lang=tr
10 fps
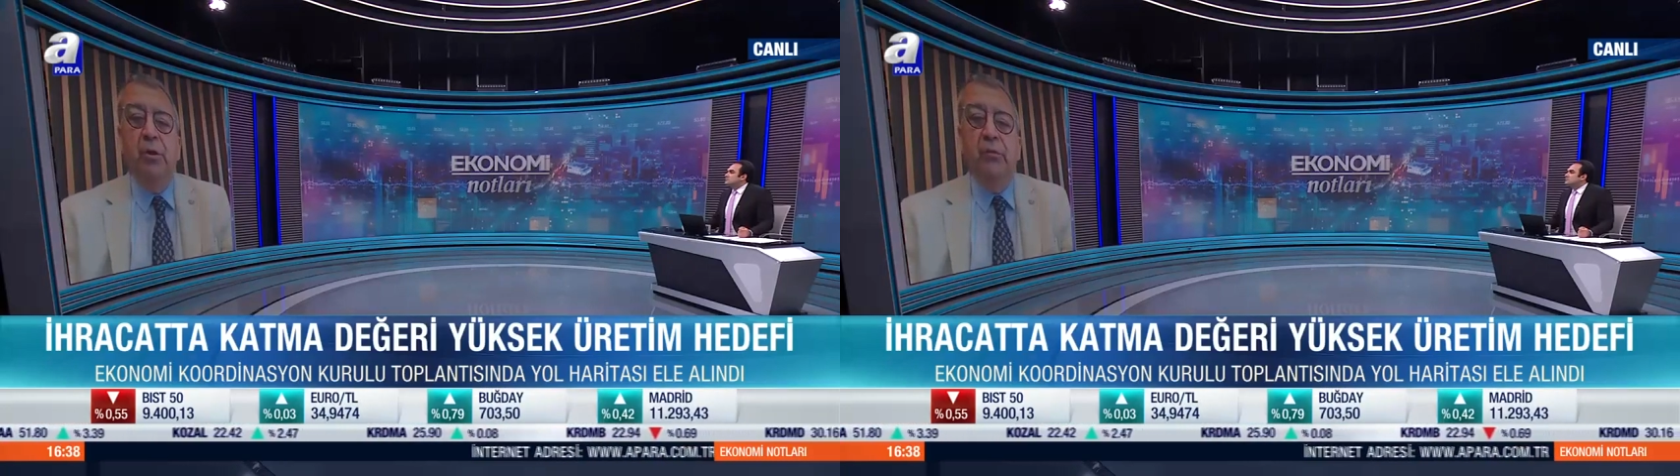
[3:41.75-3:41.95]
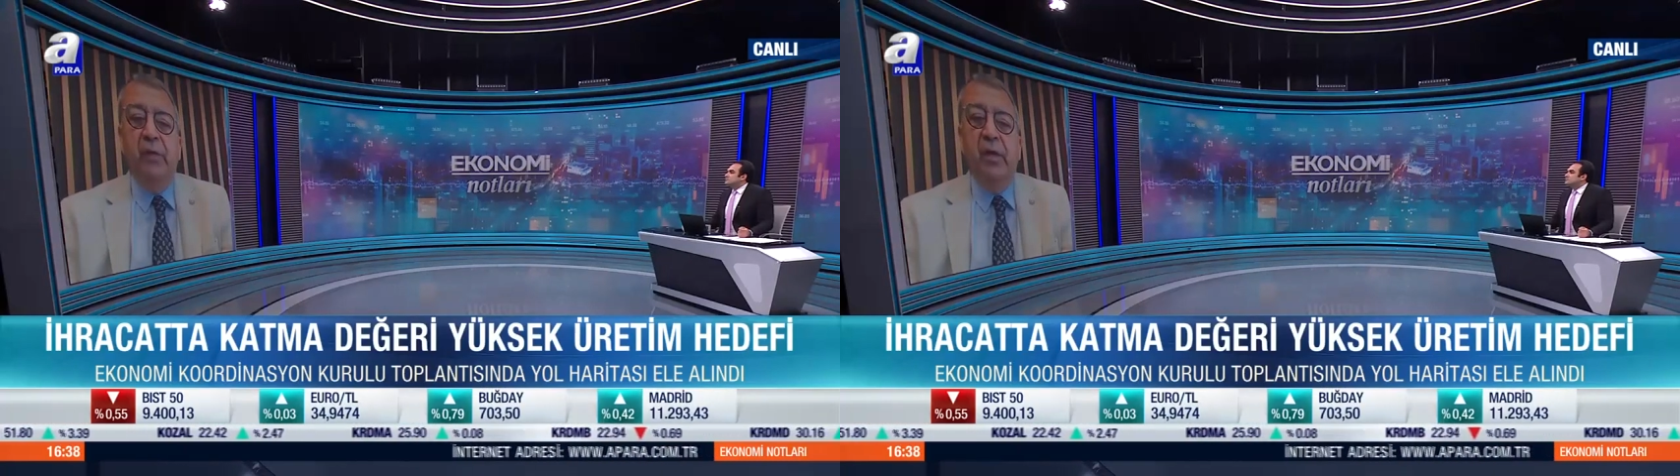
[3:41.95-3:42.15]

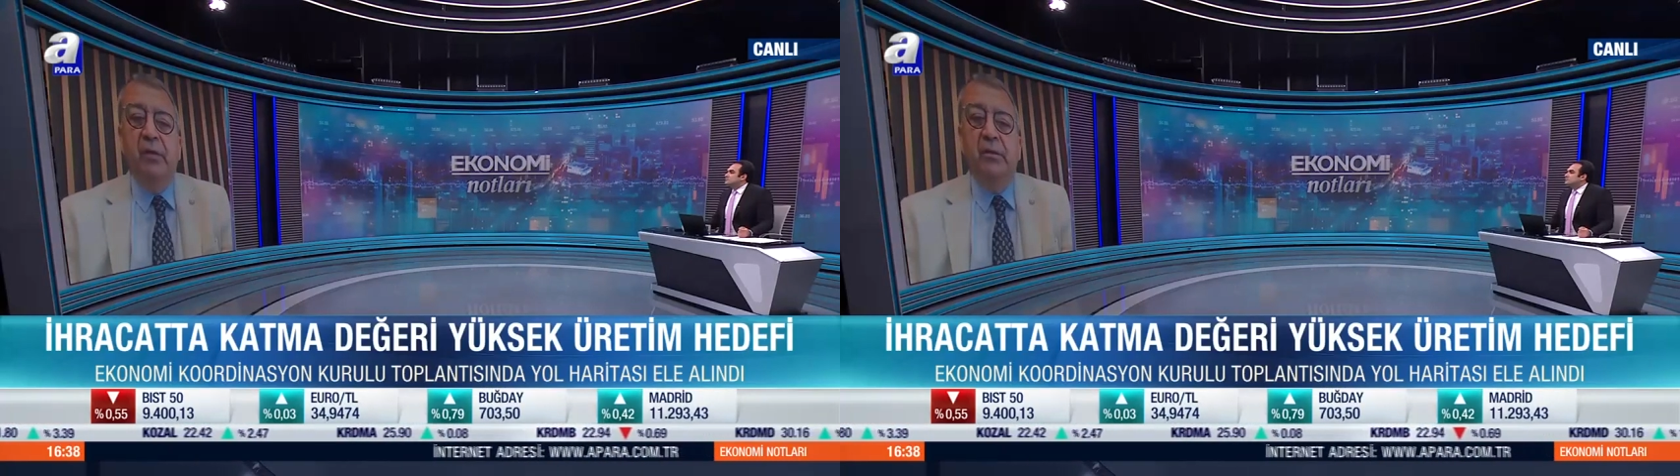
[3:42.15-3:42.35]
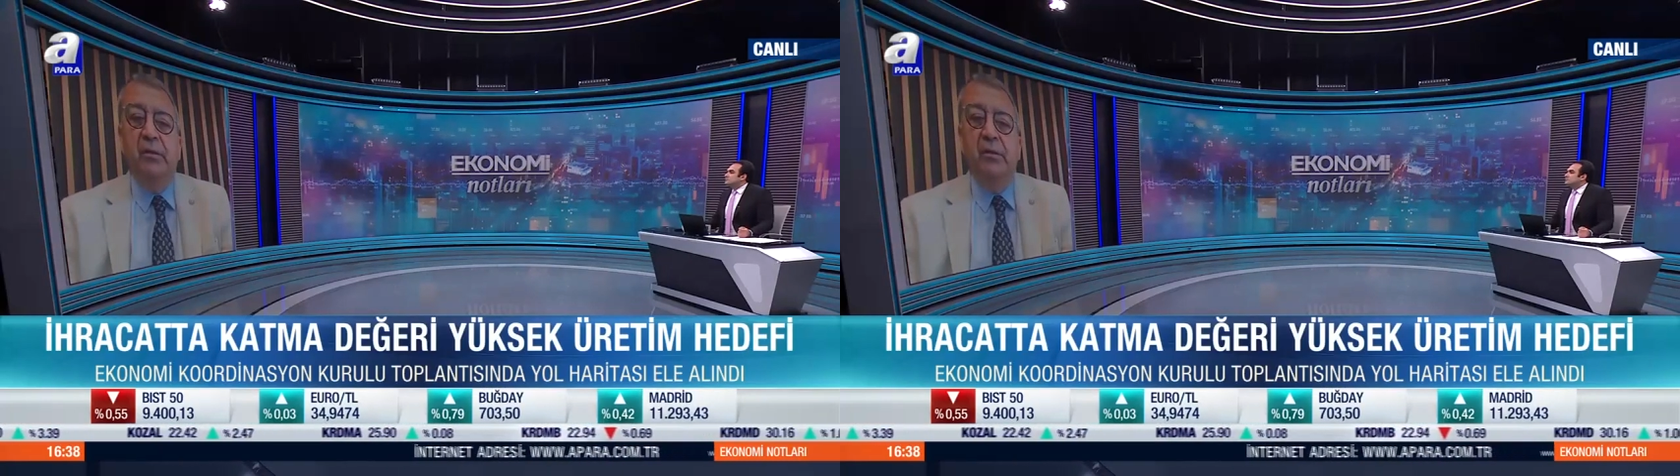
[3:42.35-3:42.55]
ve
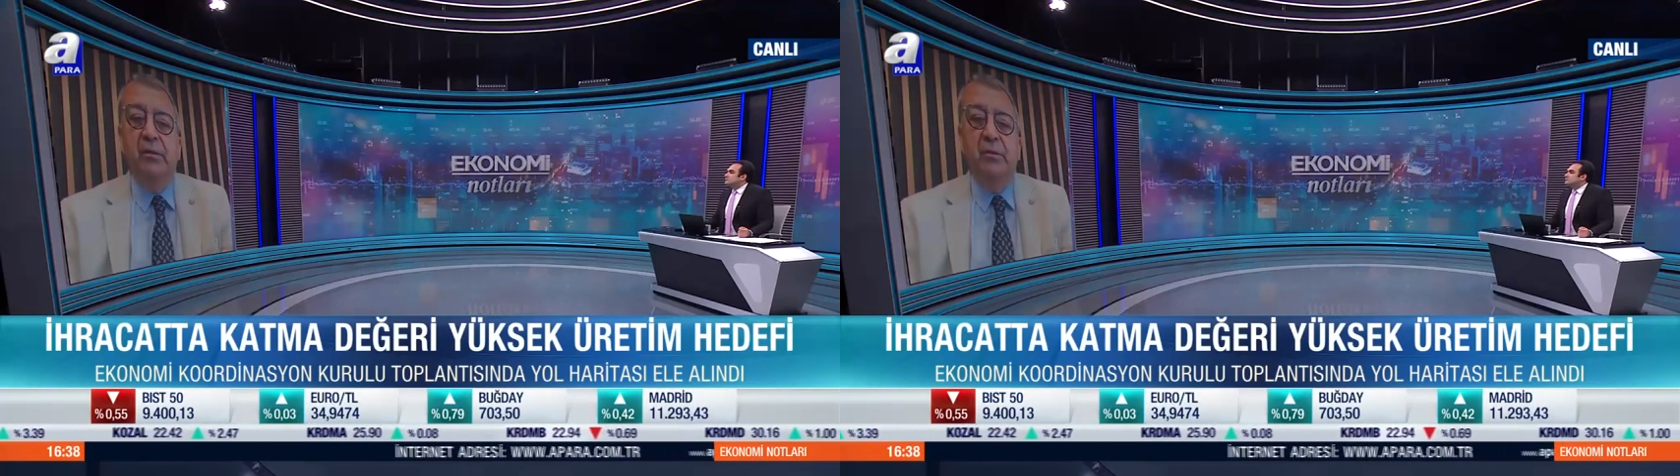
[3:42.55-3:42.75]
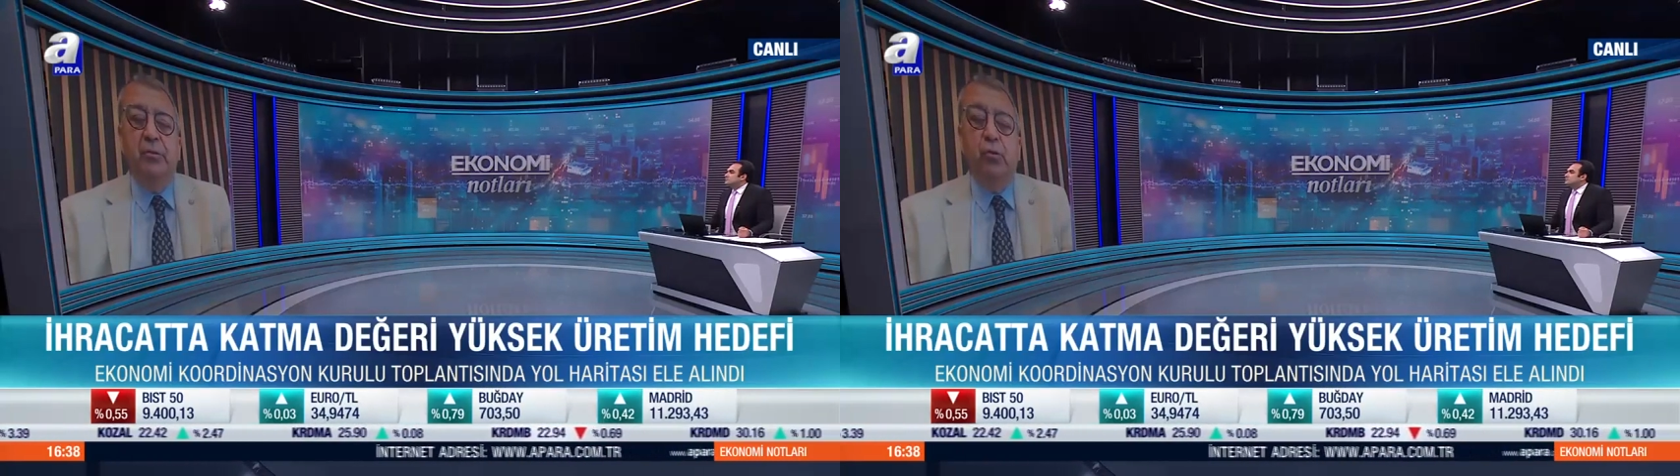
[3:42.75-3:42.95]
e,
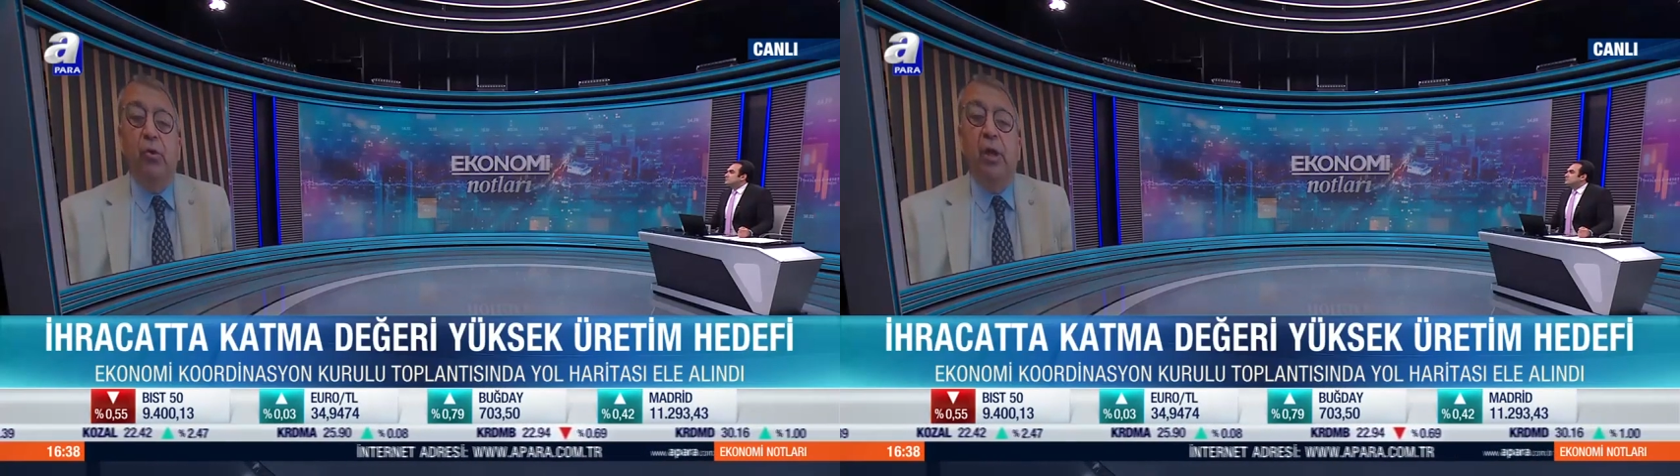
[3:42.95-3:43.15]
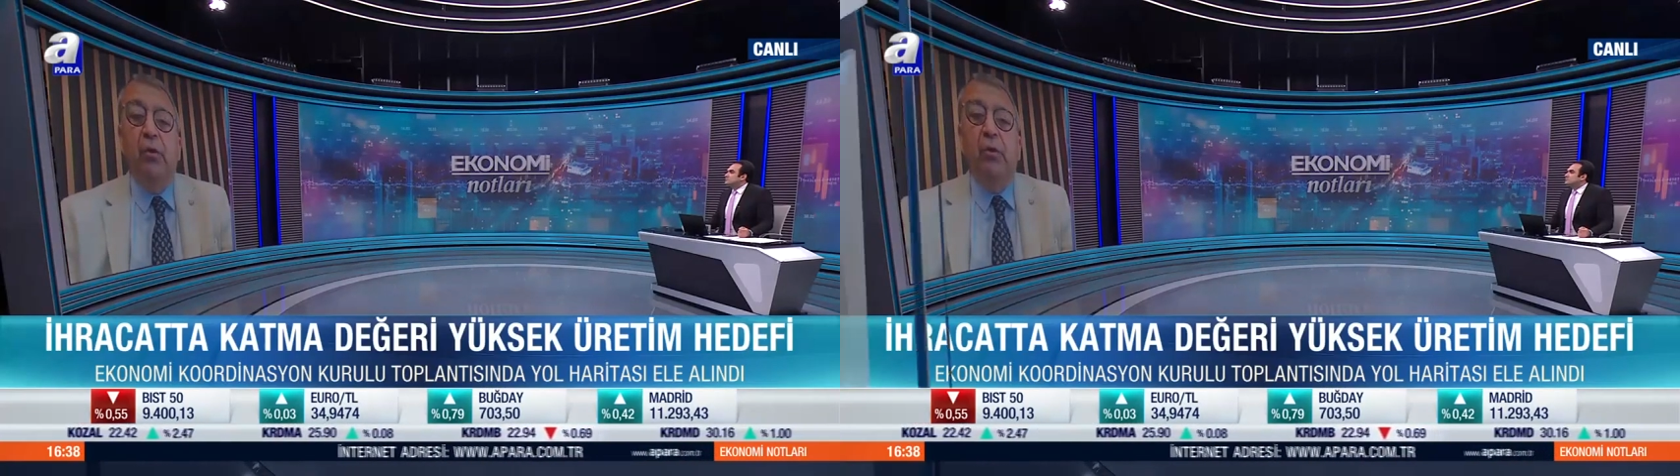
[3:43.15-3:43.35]

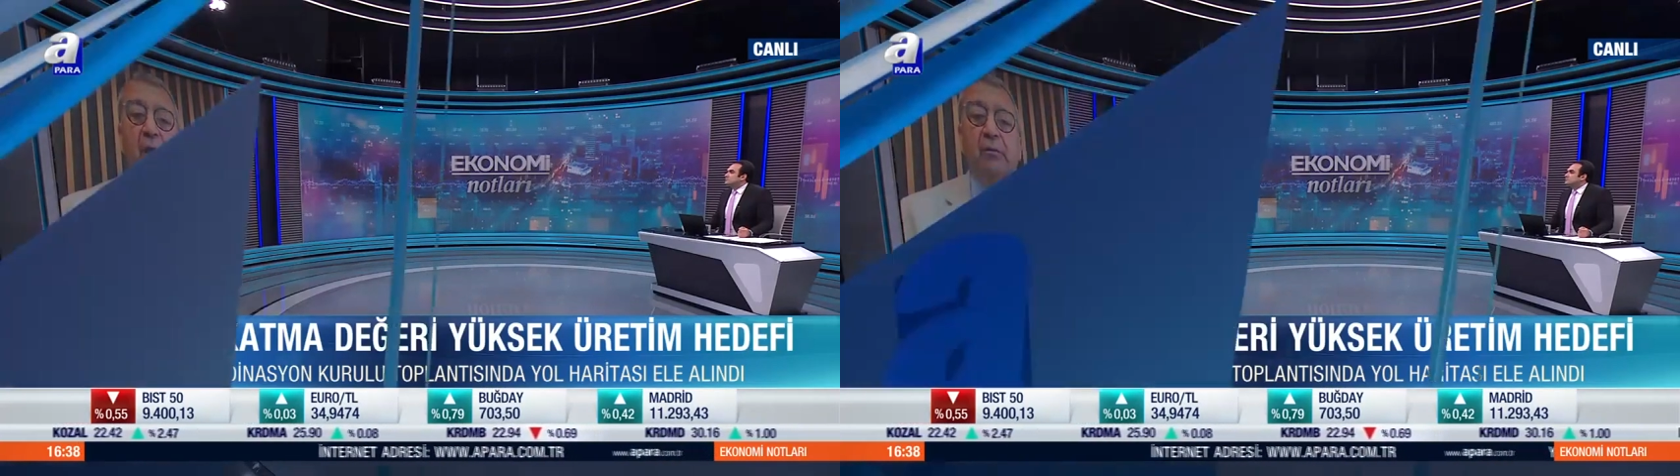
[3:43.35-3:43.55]
kolay olan